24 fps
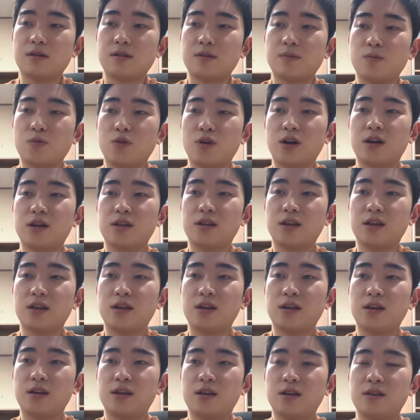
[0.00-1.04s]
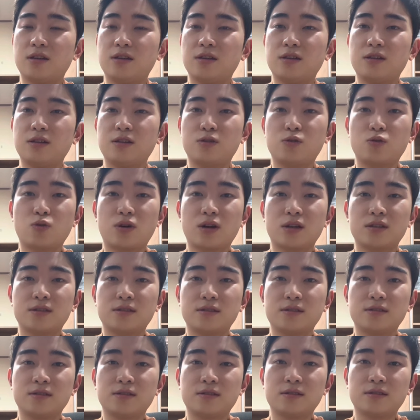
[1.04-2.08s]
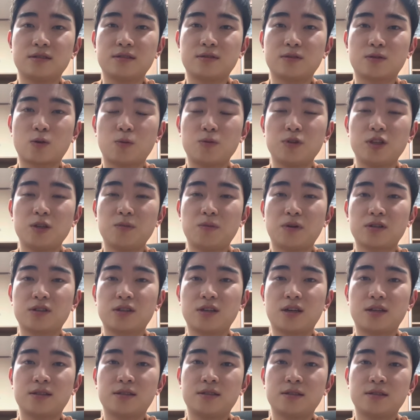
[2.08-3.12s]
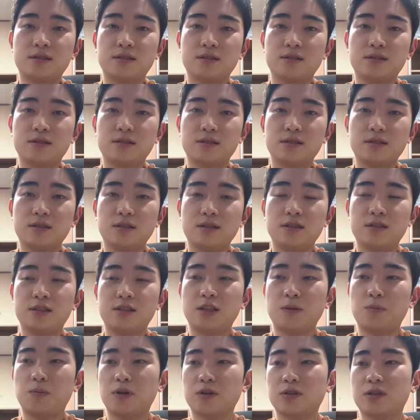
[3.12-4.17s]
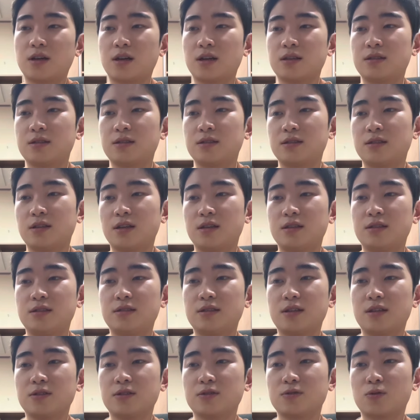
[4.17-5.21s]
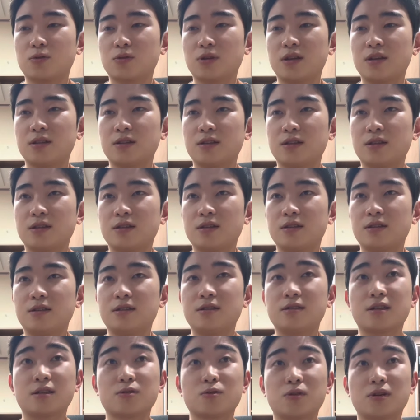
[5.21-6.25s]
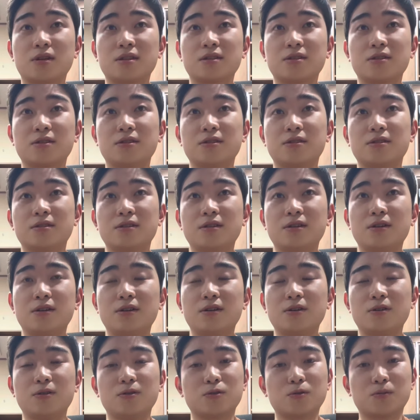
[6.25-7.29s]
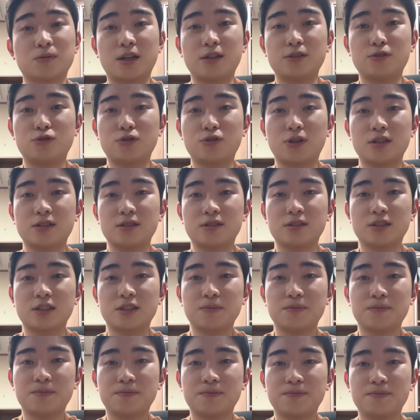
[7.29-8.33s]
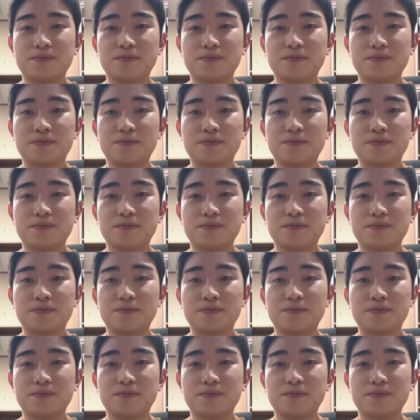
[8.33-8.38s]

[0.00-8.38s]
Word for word: 뭔가 내 이 똑같은 톱니바퀴 같은 이 챗바퀴 같은 내 일상 속에 일상 속에서 좀 탈출하는 느낌,